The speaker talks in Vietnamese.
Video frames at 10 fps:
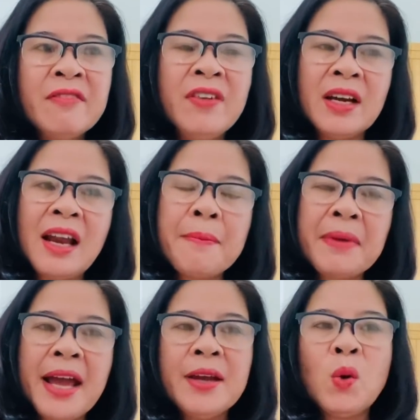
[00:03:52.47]
Việc
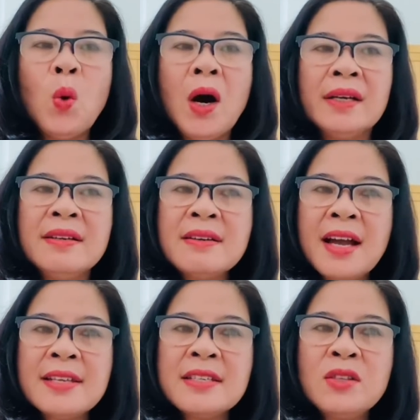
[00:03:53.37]
làm này của nữ
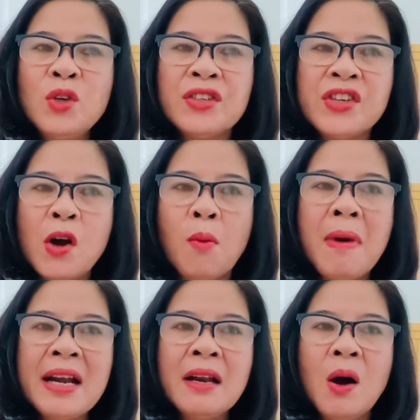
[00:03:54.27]
ca sĩ Thủy Triều
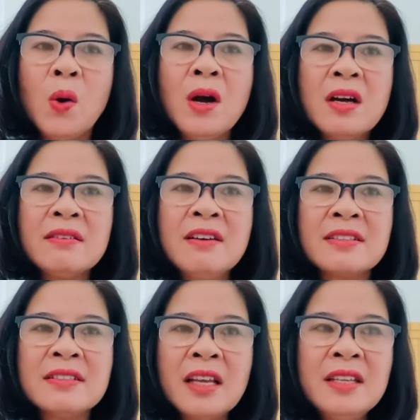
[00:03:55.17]
ban đầu
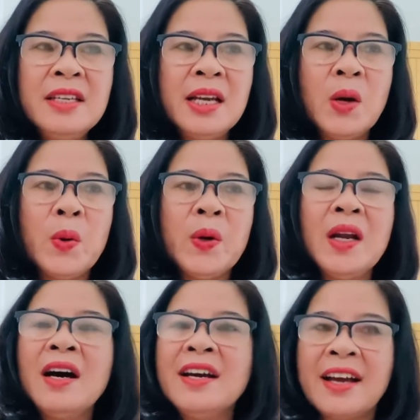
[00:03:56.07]
được rất nhiều
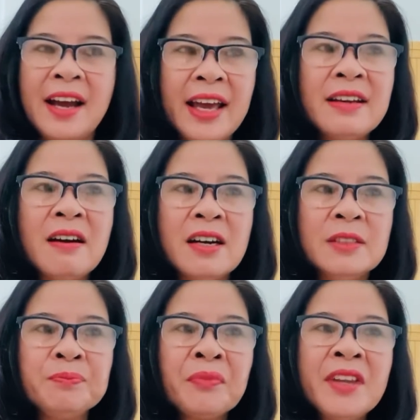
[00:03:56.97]
lời khen ngợi,
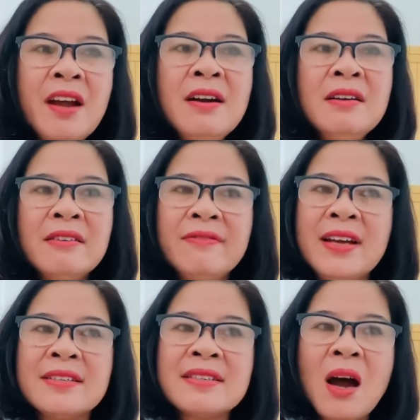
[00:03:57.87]
nhưng
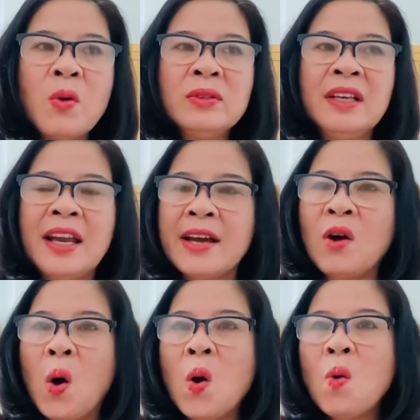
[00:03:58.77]
về sau thì lại
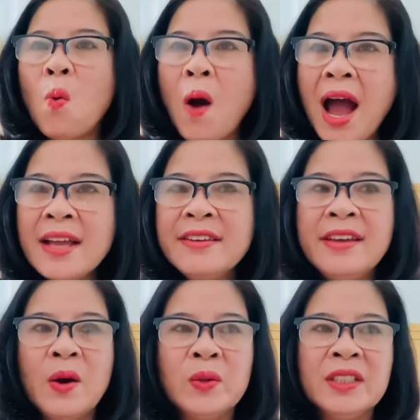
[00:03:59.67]
có quá
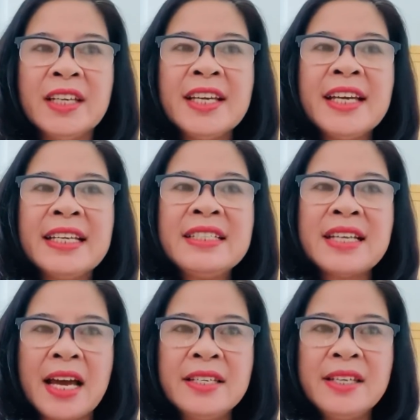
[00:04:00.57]
nhiều những ý kiến
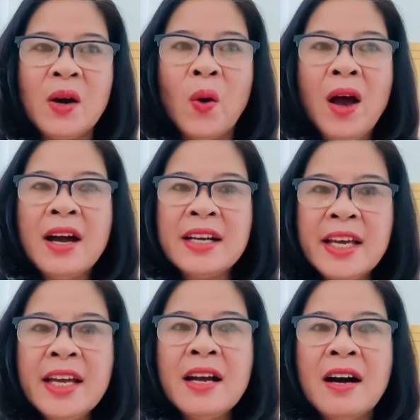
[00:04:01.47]
trái chiều,
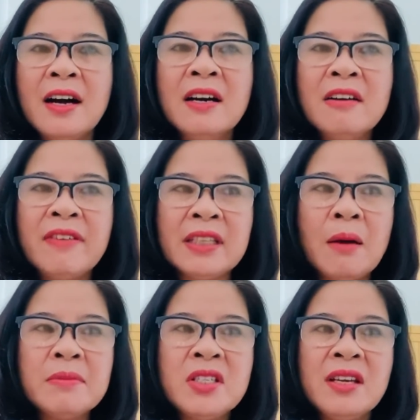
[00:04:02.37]
nghi ngờ và
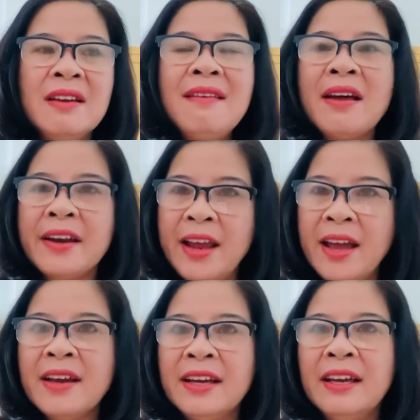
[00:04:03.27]
thậm chí là
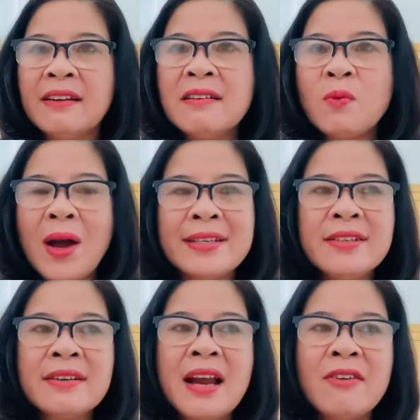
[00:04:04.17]
đề nghị cơ quan
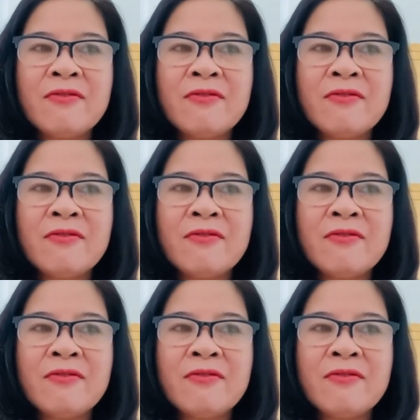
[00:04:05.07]
chức năng